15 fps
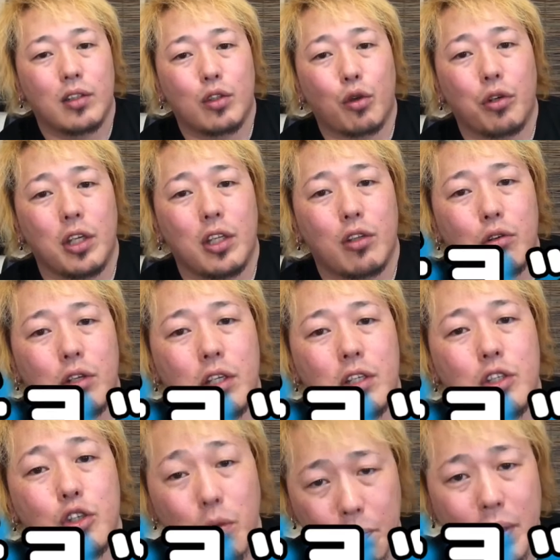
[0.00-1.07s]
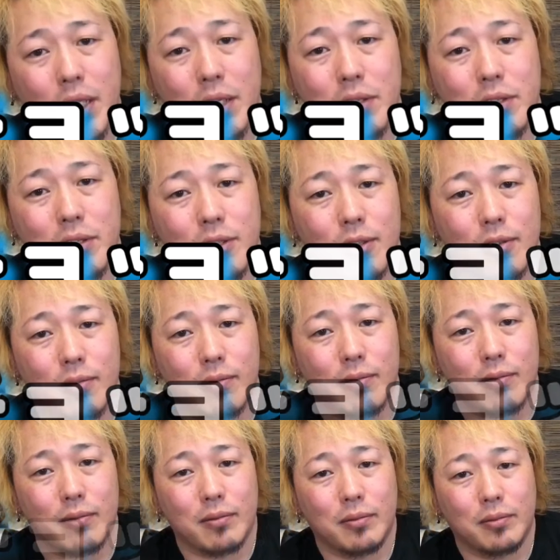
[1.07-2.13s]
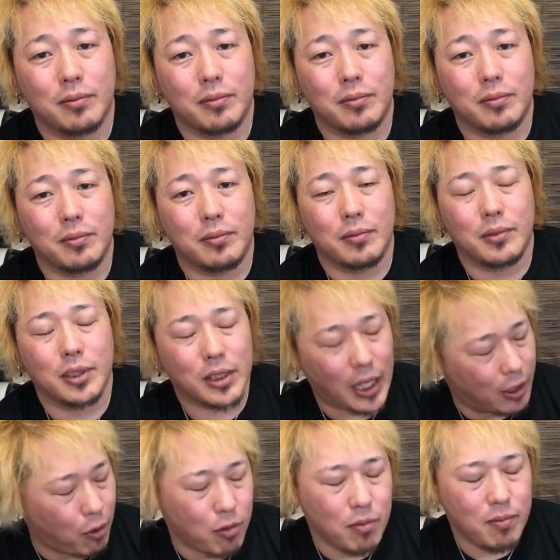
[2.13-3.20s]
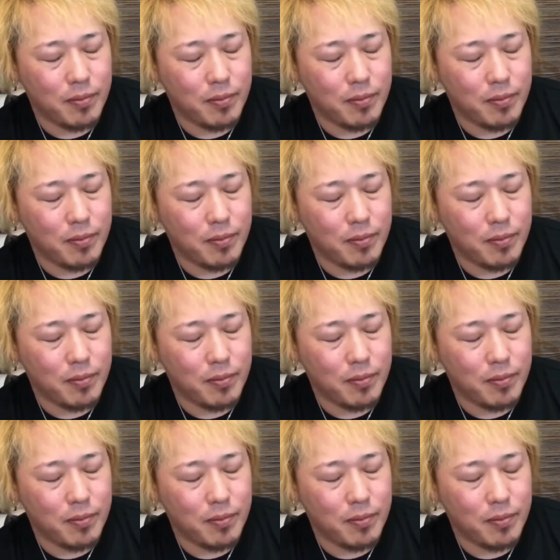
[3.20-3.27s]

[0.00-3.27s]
トニートニーチョッパーです最高